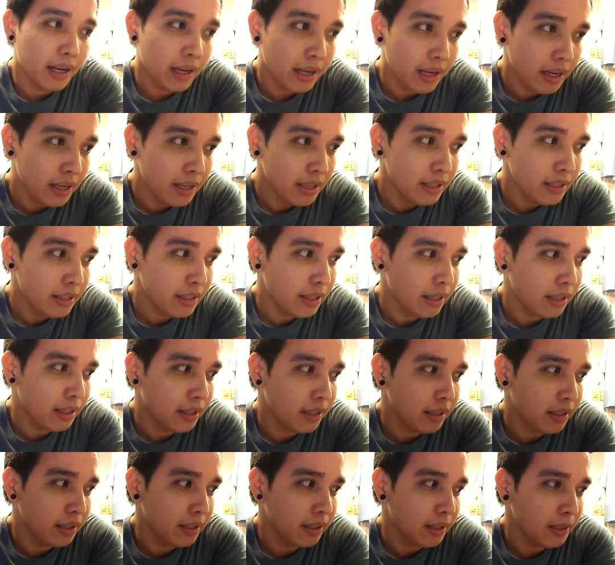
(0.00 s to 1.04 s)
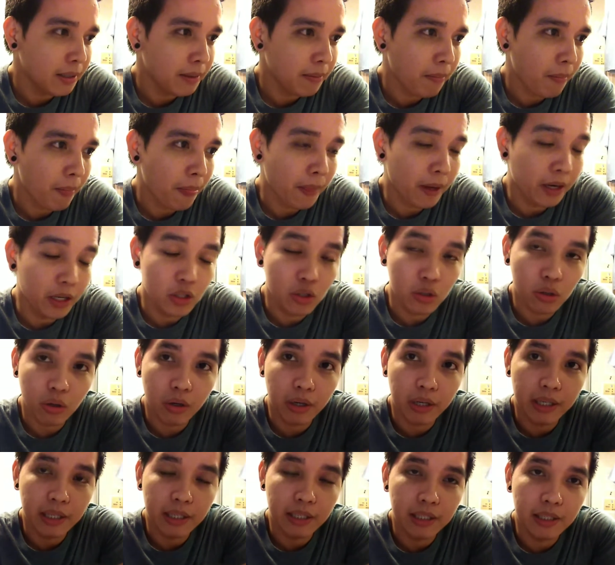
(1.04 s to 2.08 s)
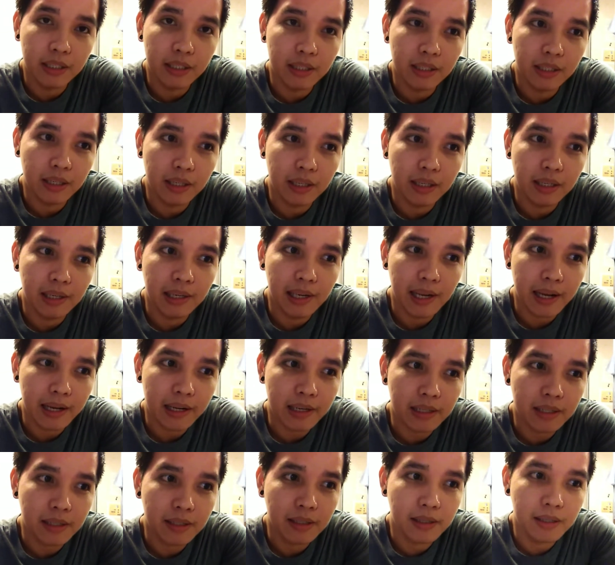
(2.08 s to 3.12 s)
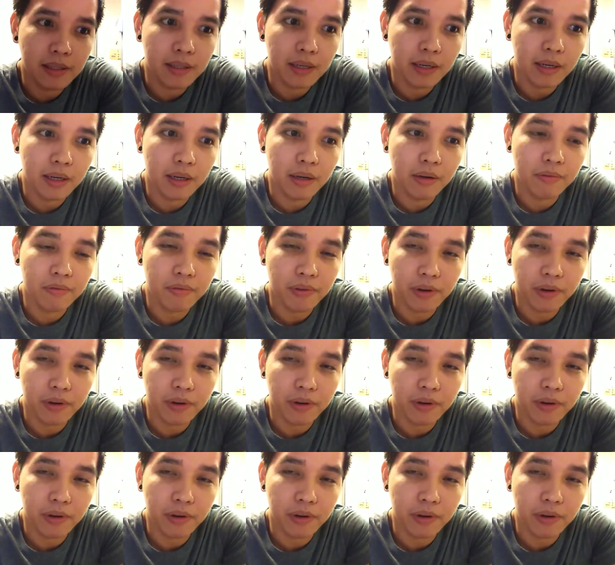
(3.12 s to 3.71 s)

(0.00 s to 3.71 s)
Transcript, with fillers: And uh, I joined last uh,